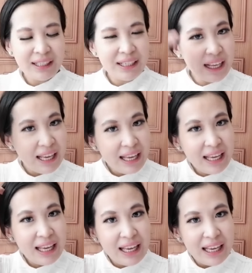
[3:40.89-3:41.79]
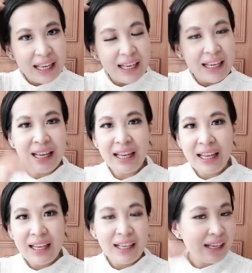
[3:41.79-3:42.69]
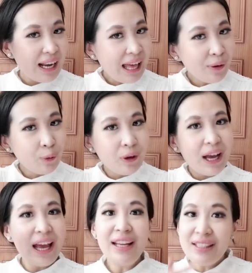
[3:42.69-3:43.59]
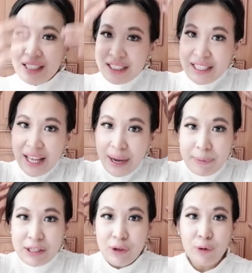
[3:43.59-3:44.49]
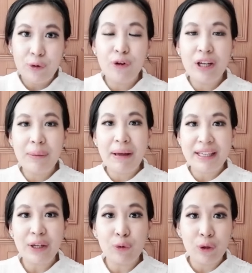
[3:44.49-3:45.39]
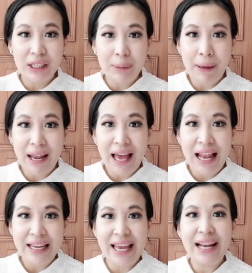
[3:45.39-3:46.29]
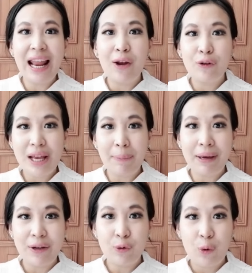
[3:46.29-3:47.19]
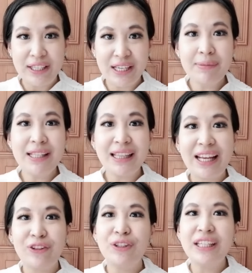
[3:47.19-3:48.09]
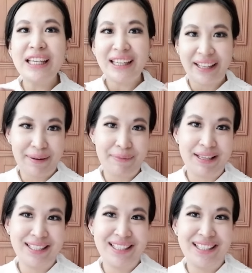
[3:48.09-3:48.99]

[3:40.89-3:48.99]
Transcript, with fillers: Nah, Lakukan secara menyeluruh ke bagian kulit kepala kalian lalu diamkan 2 jam setelah itu dikeramas.